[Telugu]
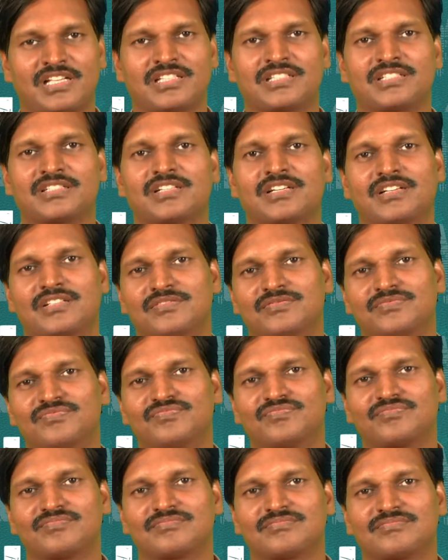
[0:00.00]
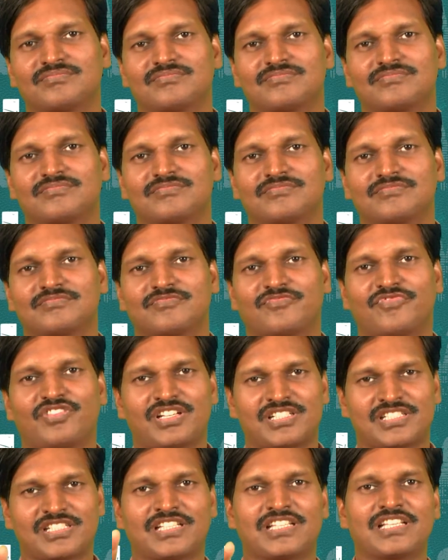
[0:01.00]
సాధ్యం కాదు
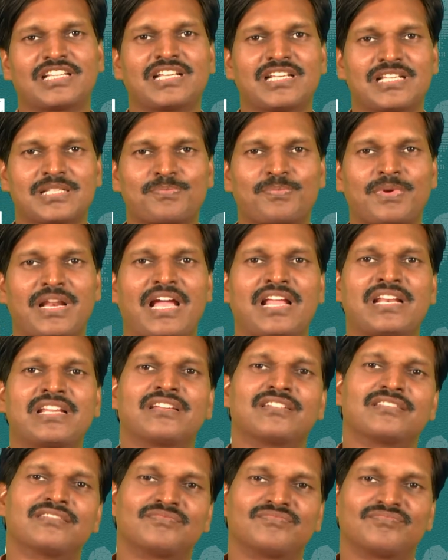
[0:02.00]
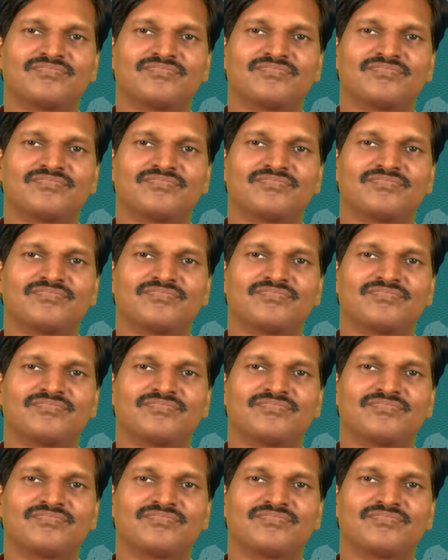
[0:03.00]
ఫస్ట్ థింగ్ ఈజ్ ప్లానింగ్